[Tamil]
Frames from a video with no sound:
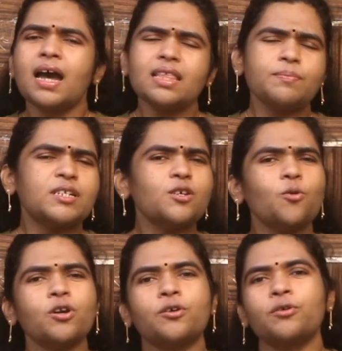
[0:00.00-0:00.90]
அதை பற்றி
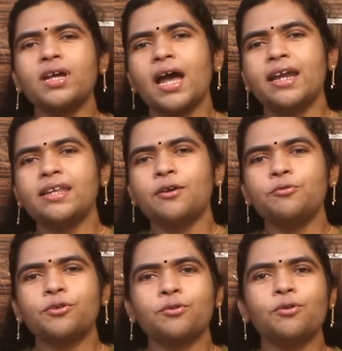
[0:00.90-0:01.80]
உங்களுக்கு ஒரு
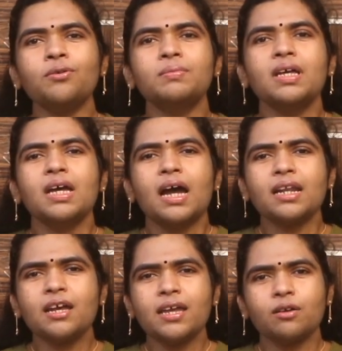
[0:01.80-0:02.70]
ஐடியாவும் இருக்கும்
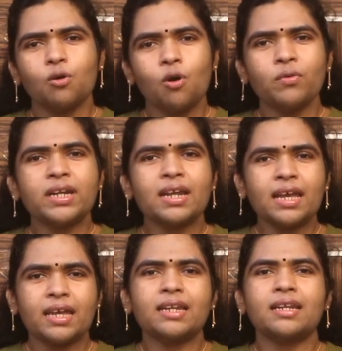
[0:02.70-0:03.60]
ஆனால்
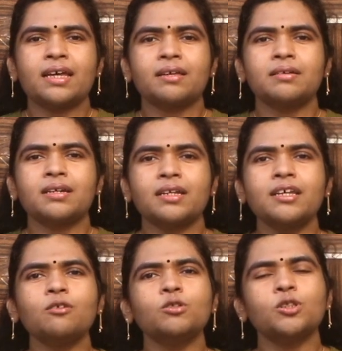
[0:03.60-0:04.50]
கோவிட்னா
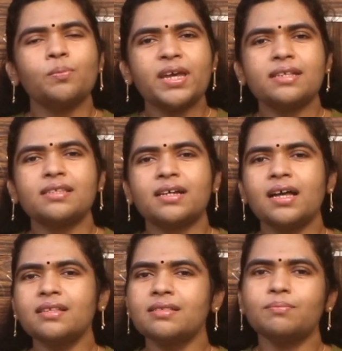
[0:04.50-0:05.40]
என்னங்கிறத கொஞ்சம்
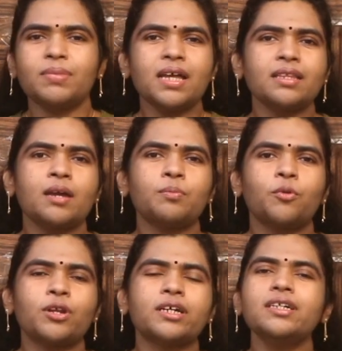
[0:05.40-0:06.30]
பேசிக்காக சிம்பிளாக நான் இப்போ
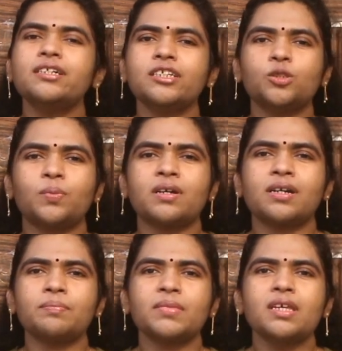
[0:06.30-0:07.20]
உனக்கு டீச்
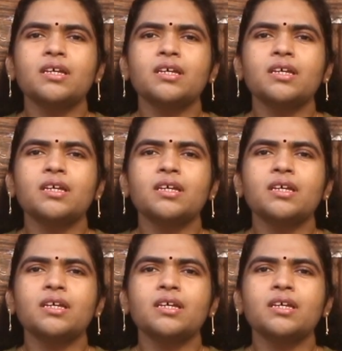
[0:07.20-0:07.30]
பண்ணுறேன்